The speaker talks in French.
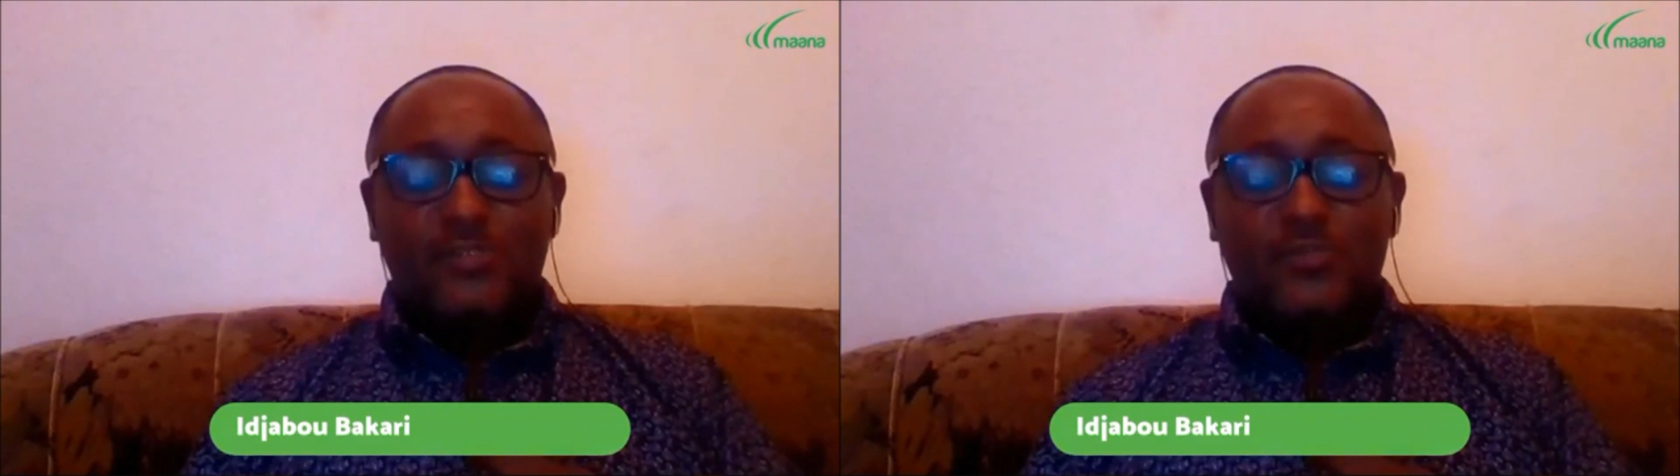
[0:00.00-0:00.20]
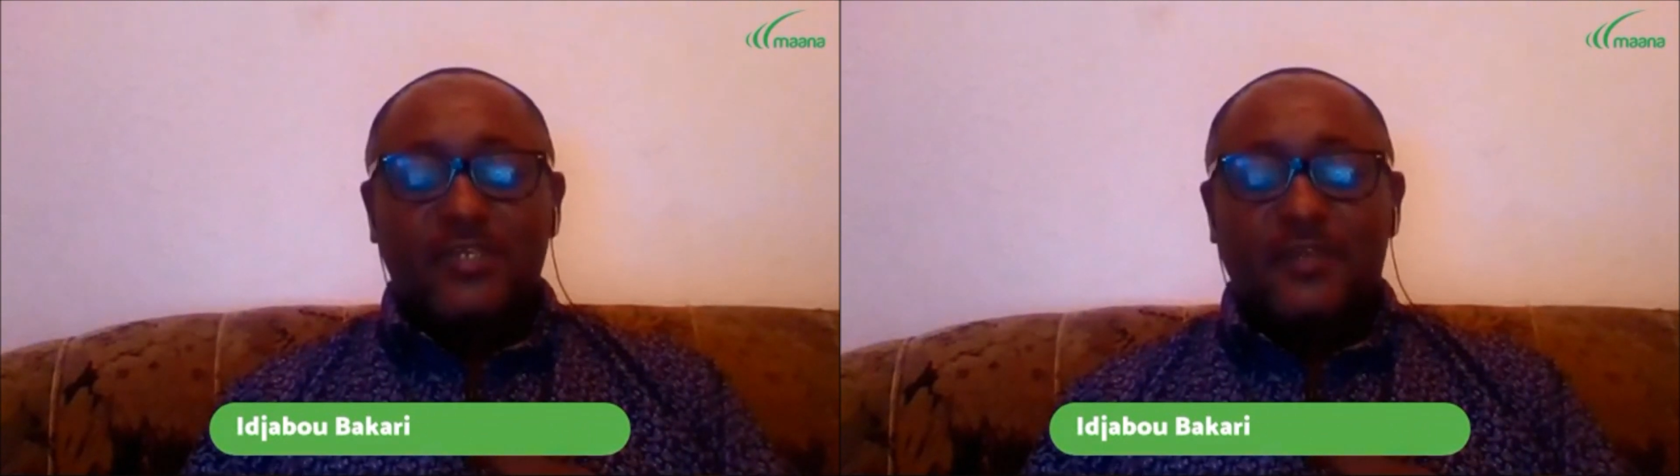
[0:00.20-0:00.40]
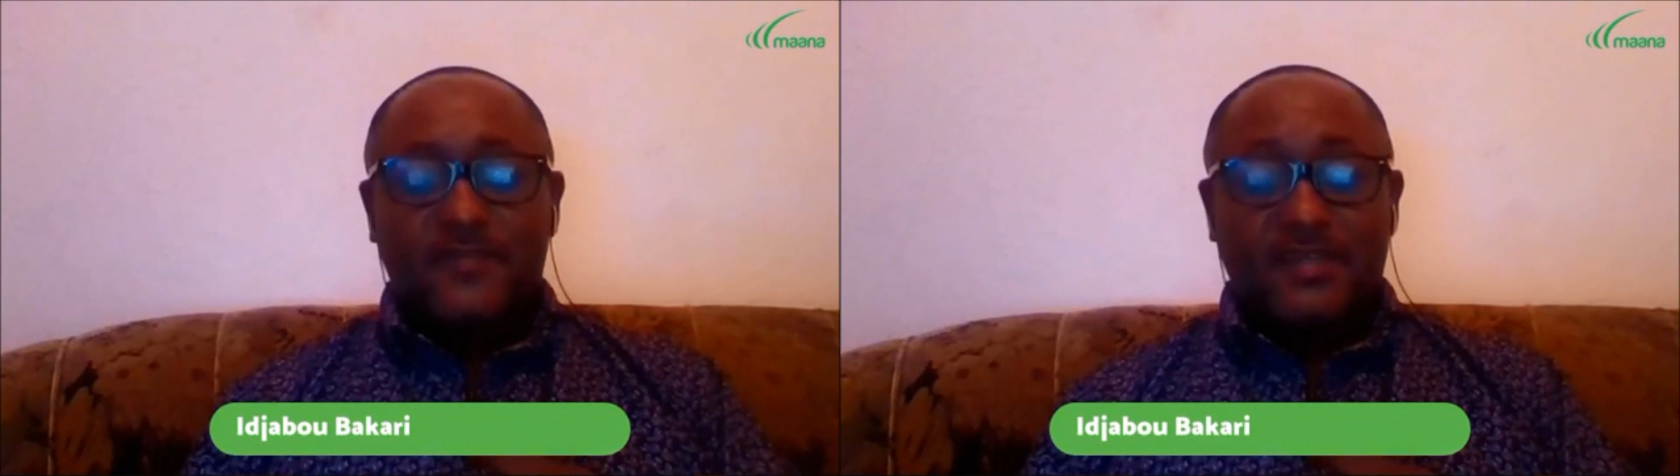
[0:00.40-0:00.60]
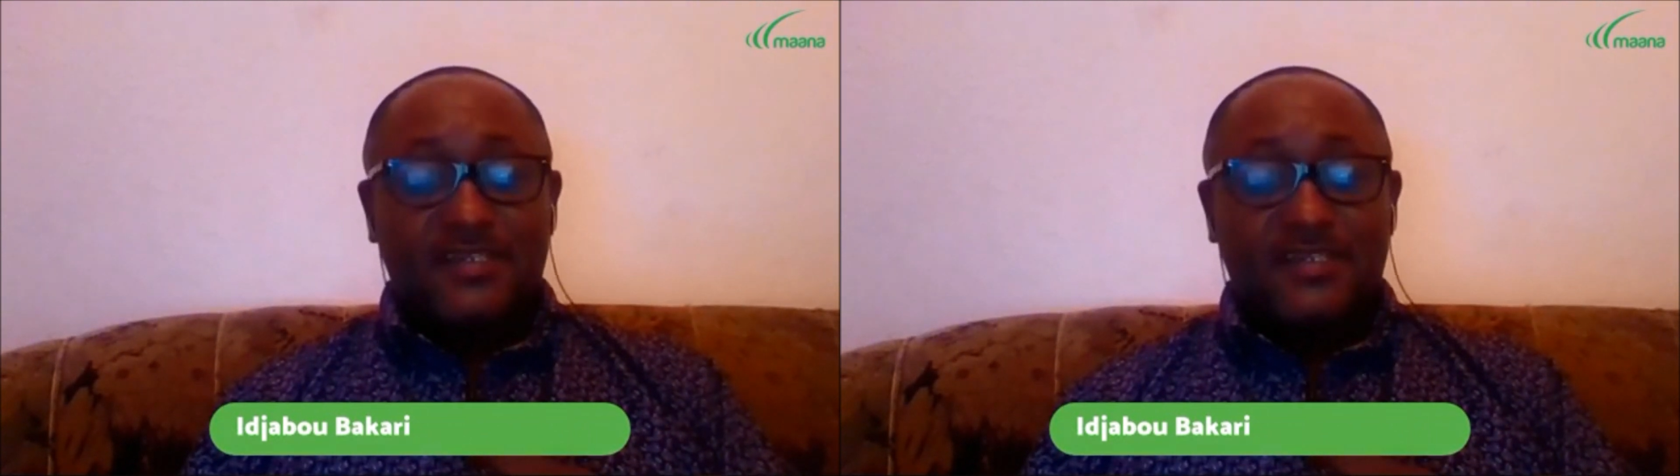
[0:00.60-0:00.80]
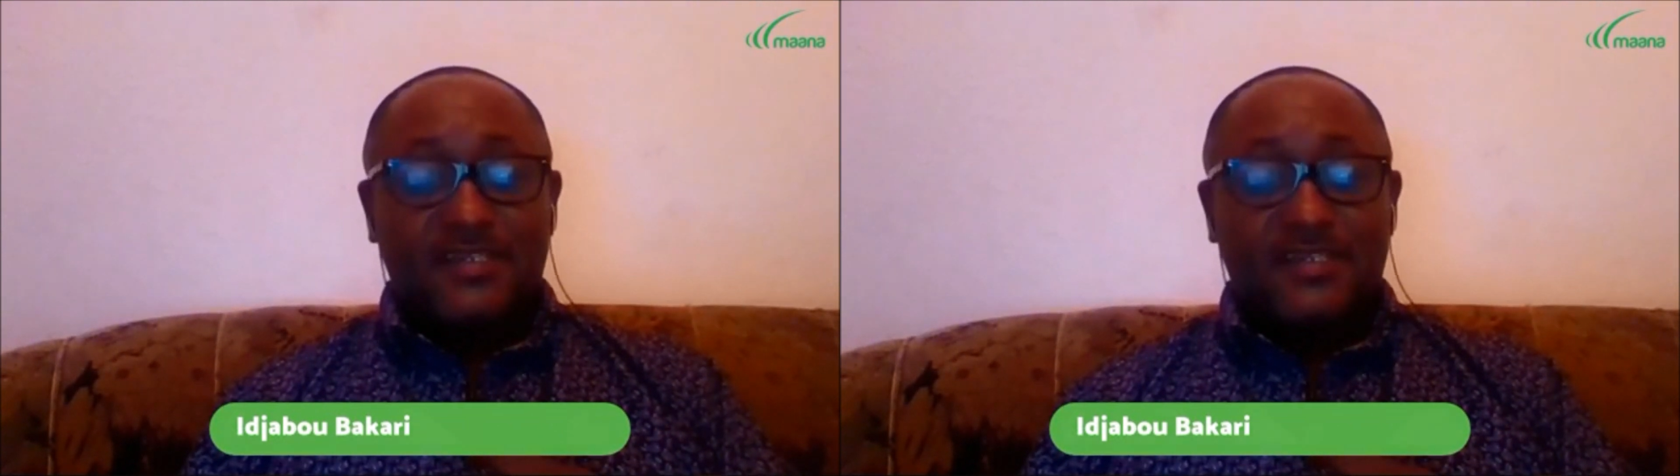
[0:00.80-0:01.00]
tout, une affaire
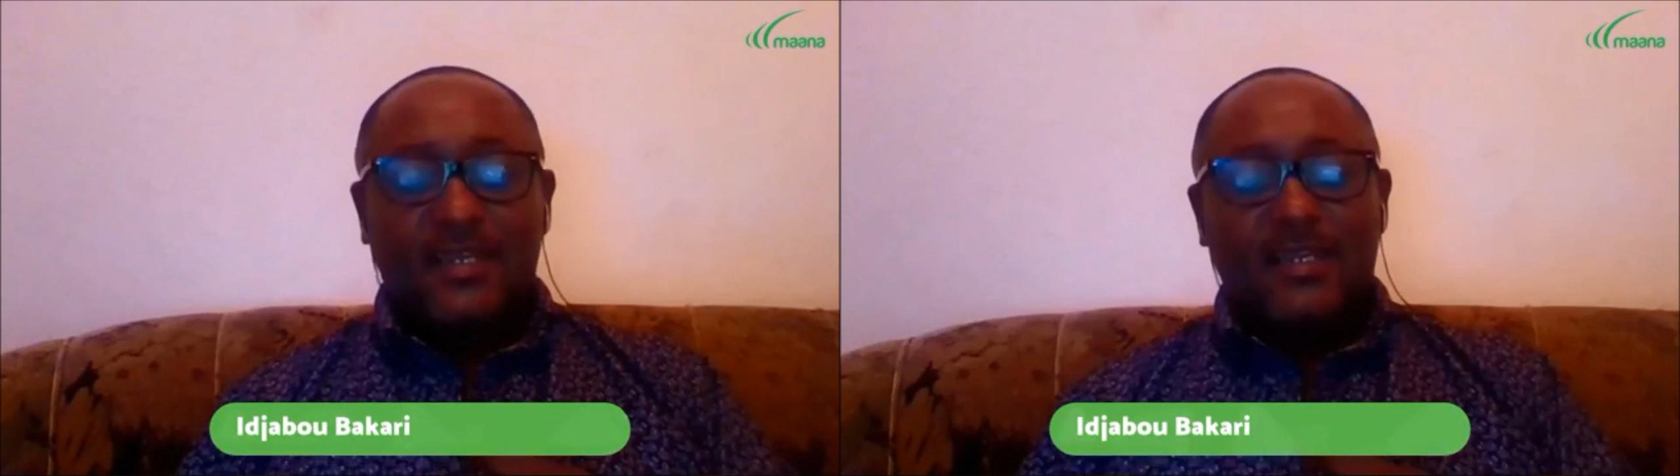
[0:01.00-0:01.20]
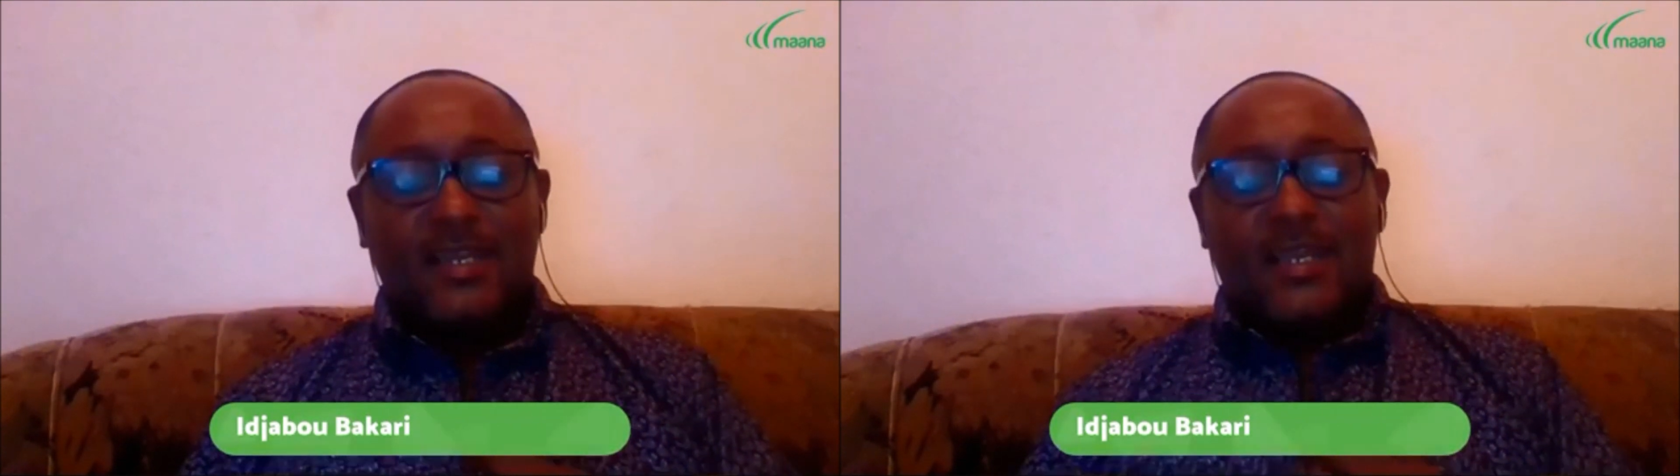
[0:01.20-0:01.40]
nationale